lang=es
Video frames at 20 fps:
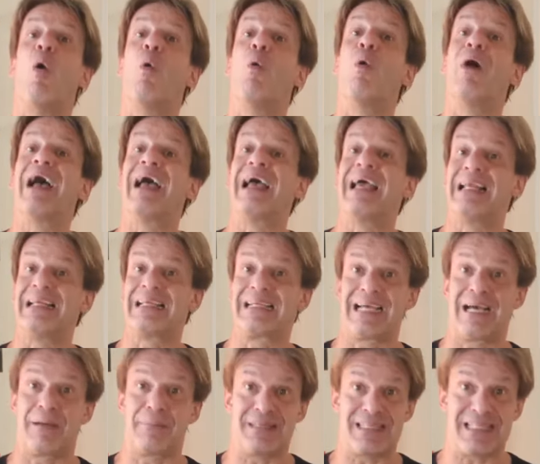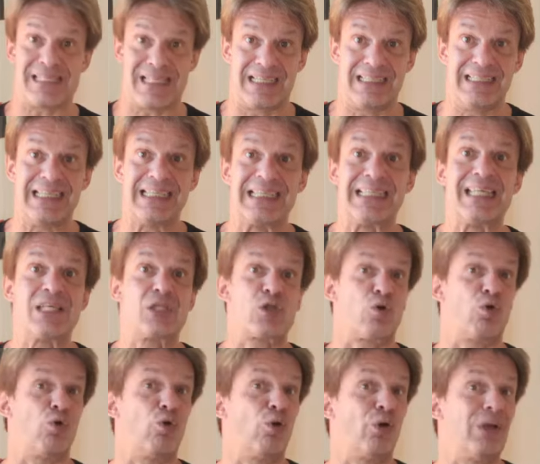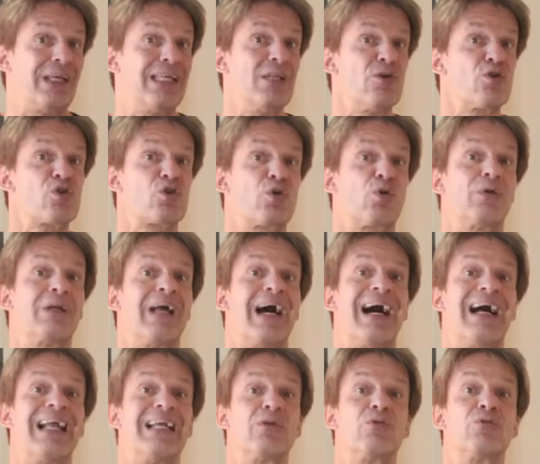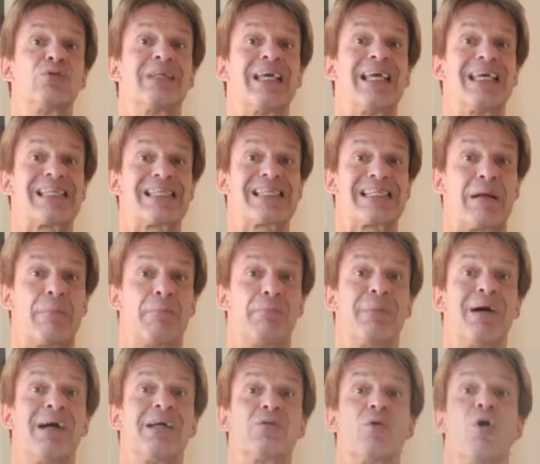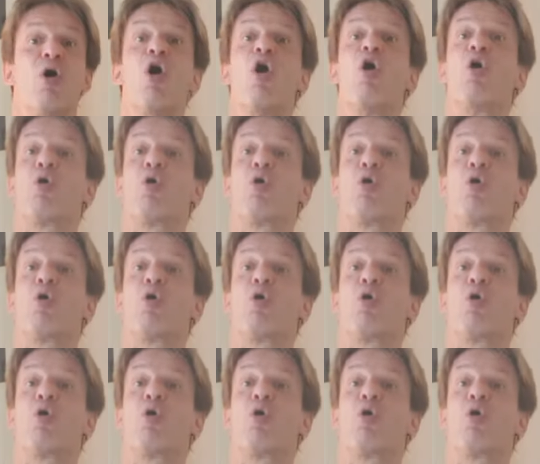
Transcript: o el cabezal en gris cojines con algo de estampado,